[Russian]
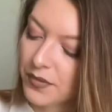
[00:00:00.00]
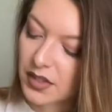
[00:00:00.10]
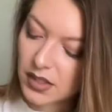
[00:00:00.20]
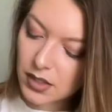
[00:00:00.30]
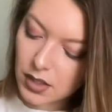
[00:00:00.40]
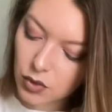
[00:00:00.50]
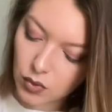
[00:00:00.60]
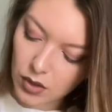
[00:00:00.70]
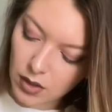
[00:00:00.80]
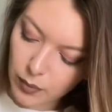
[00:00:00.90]
Единственное,
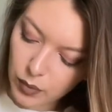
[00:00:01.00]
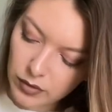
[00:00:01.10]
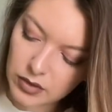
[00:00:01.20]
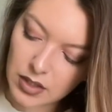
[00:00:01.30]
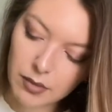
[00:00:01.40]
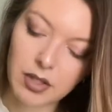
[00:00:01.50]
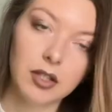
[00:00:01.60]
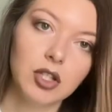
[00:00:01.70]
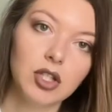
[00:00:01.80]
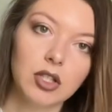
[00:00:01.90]
тут одна пуговица, я бы,
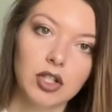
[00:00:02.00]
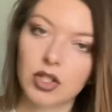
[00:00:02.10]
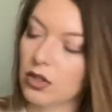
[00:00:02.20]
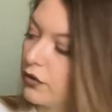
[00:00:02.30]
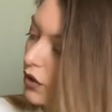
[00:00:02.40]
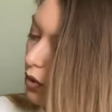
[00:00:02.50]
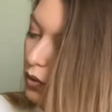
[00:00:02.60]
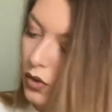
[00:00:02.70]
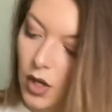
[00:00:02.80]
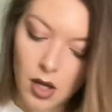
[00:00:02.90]
конечно, нашила вторую.